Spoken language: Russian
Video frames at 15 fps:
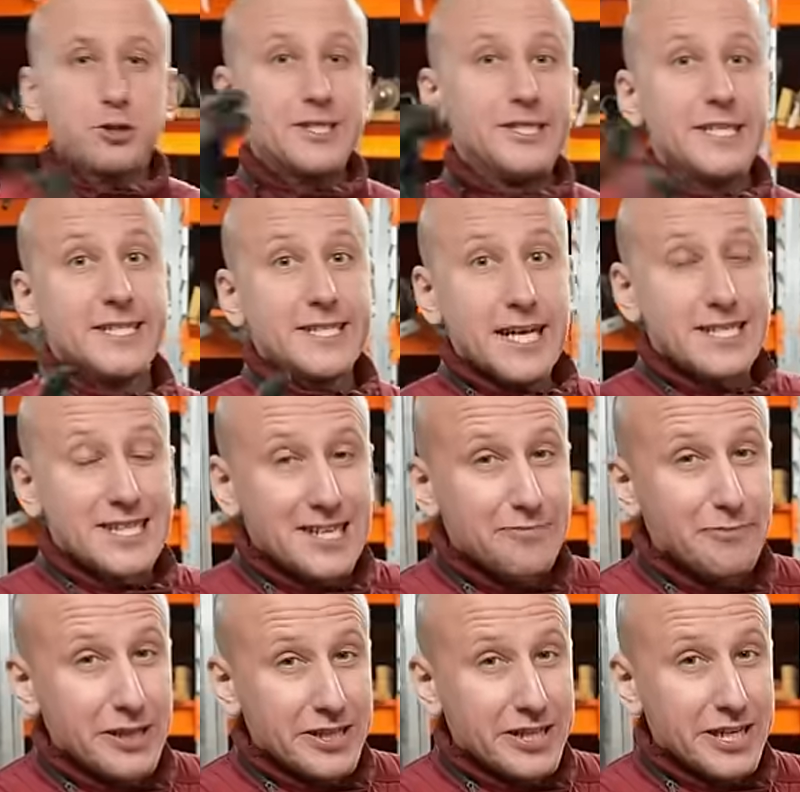десяток
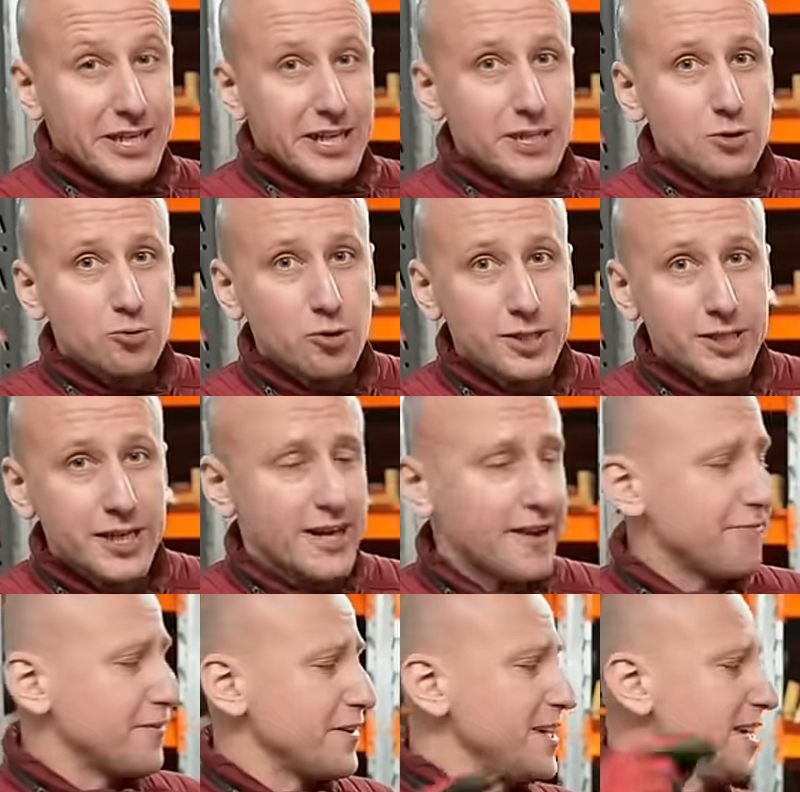мелких
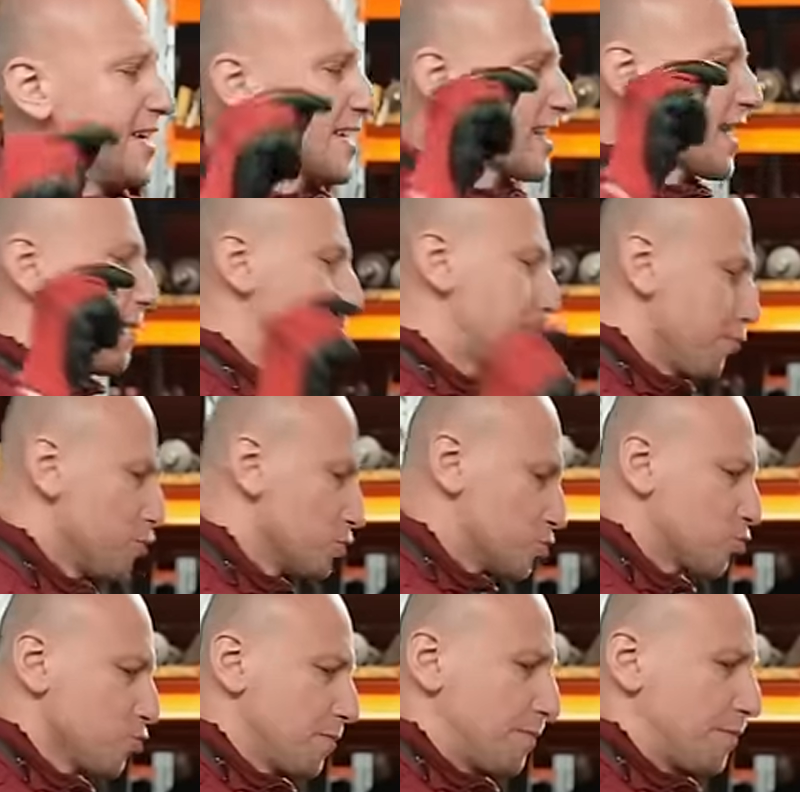расходников и
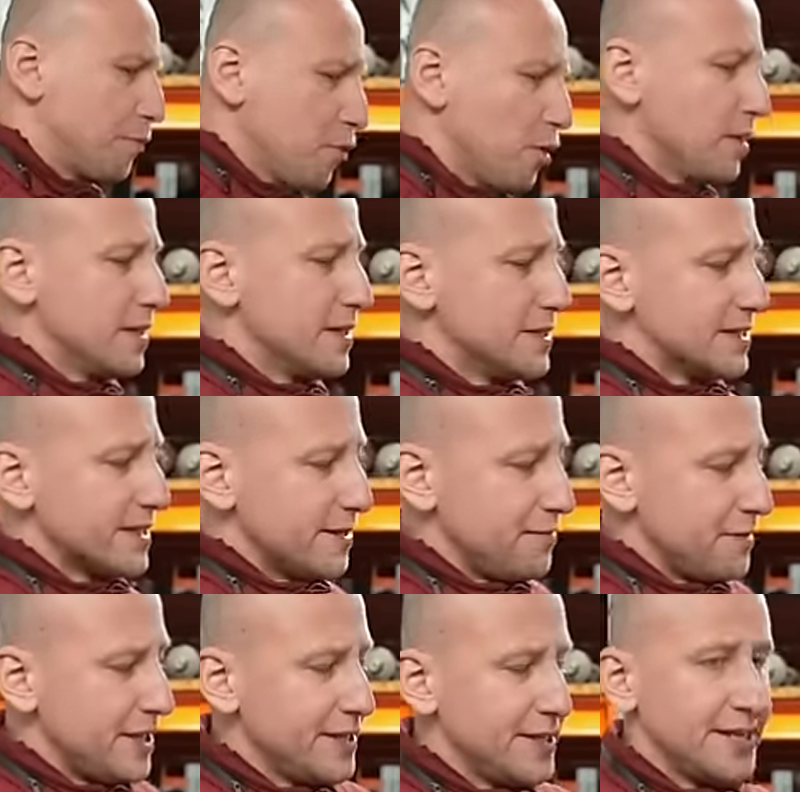работу по
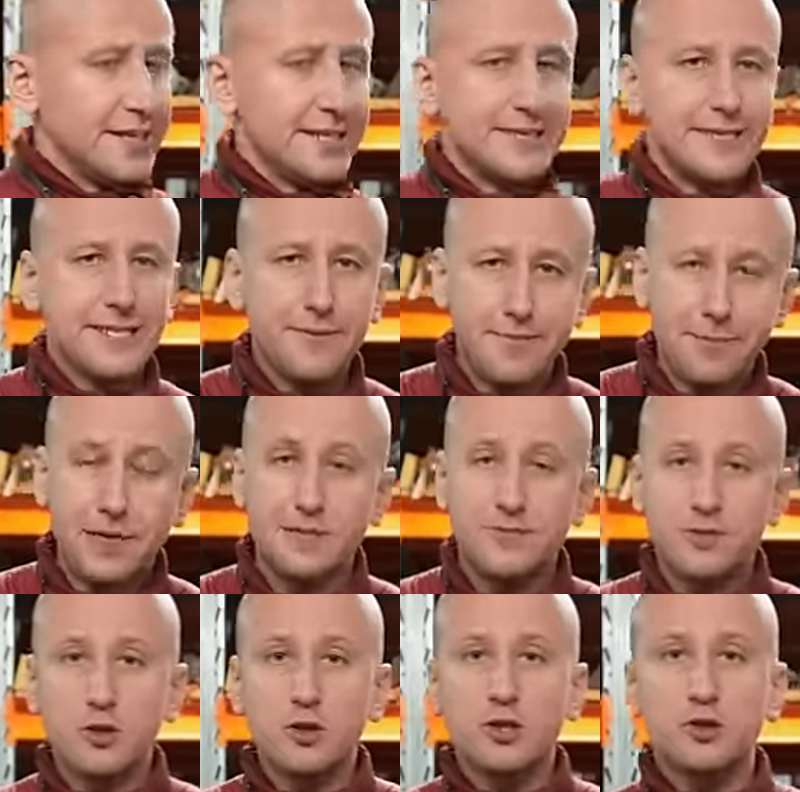замене цепи.
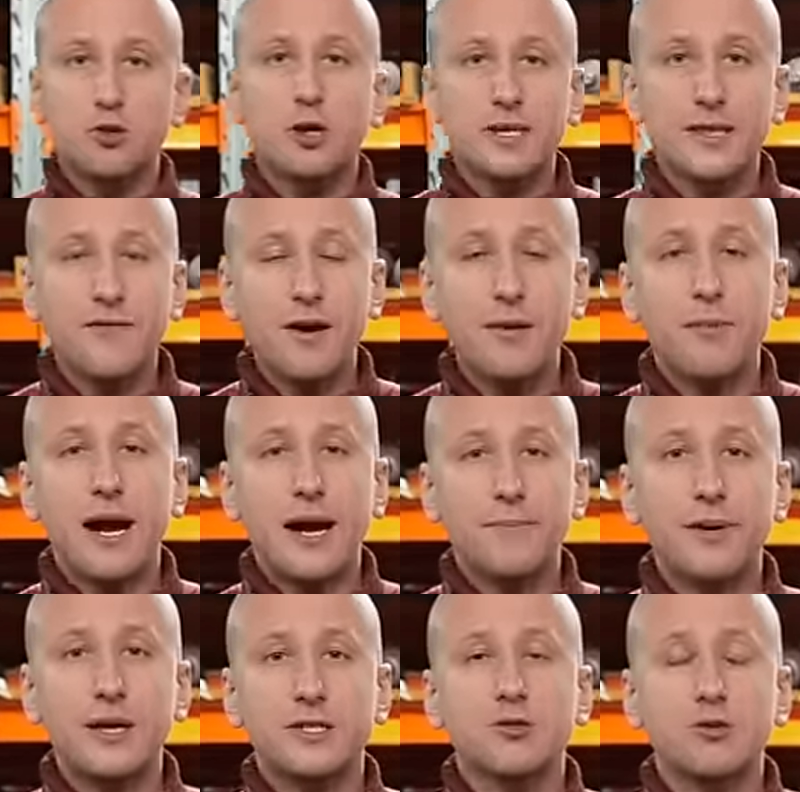То есть все это вам
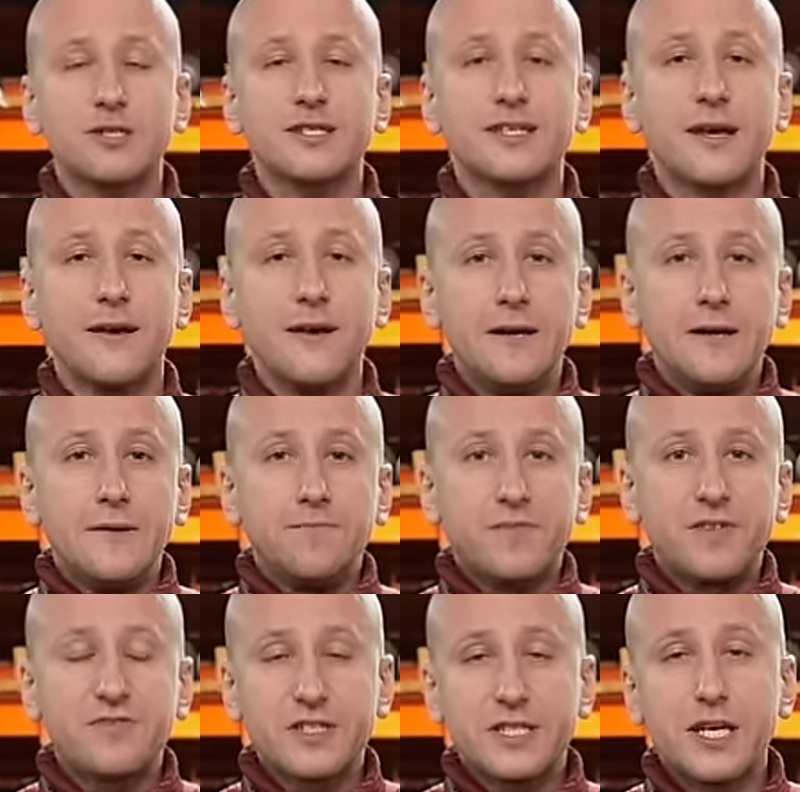обойдется
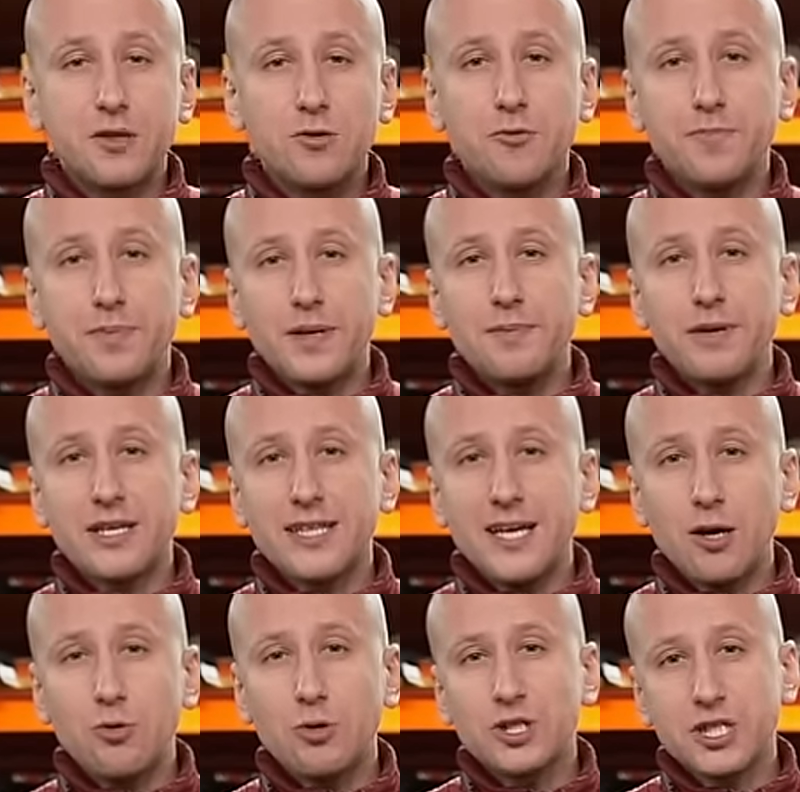в цену
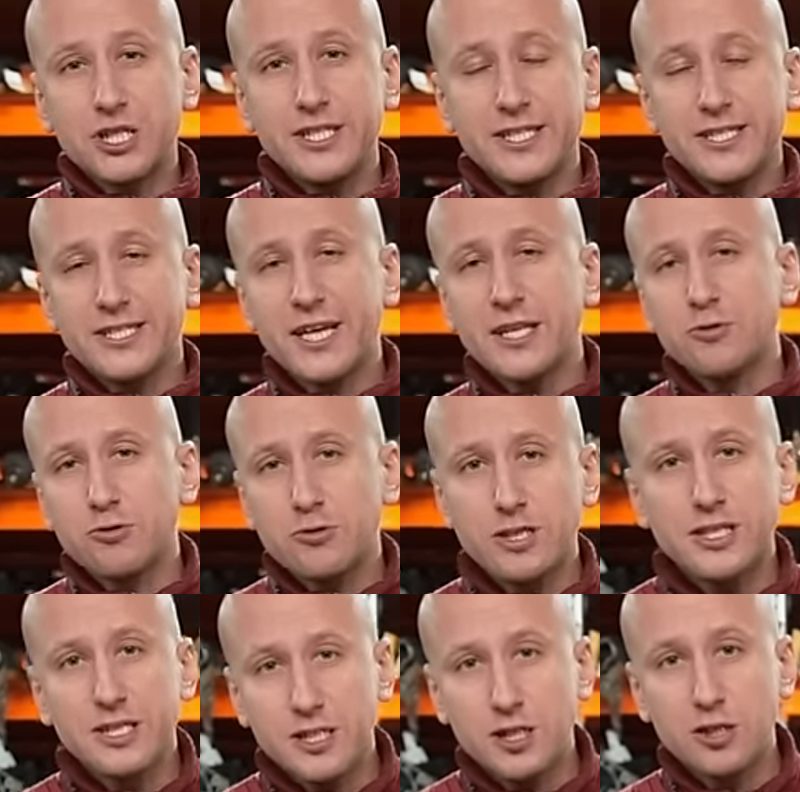примерно от 600 до
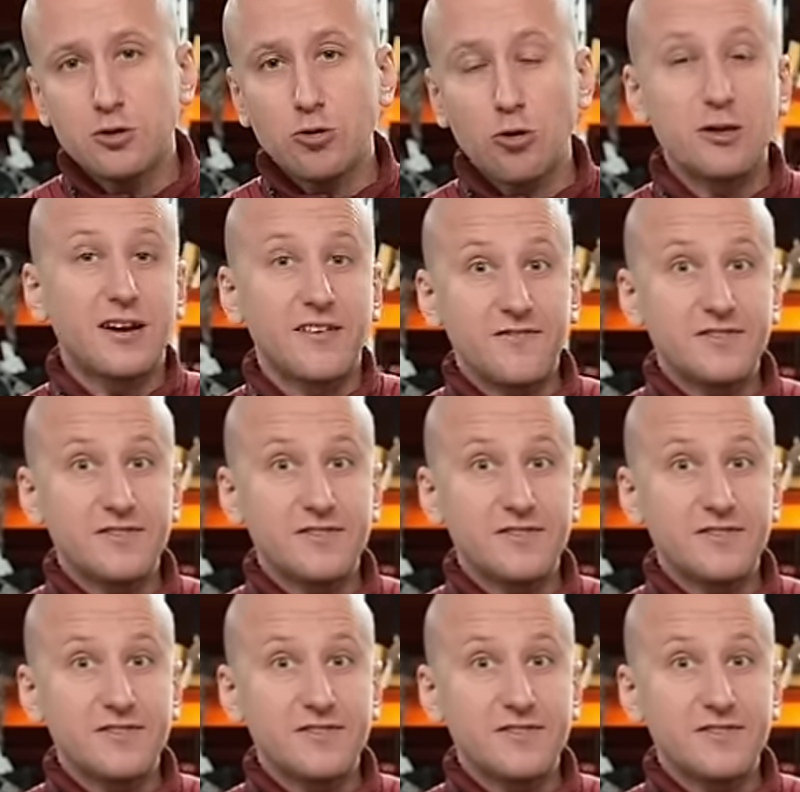1000 долларов.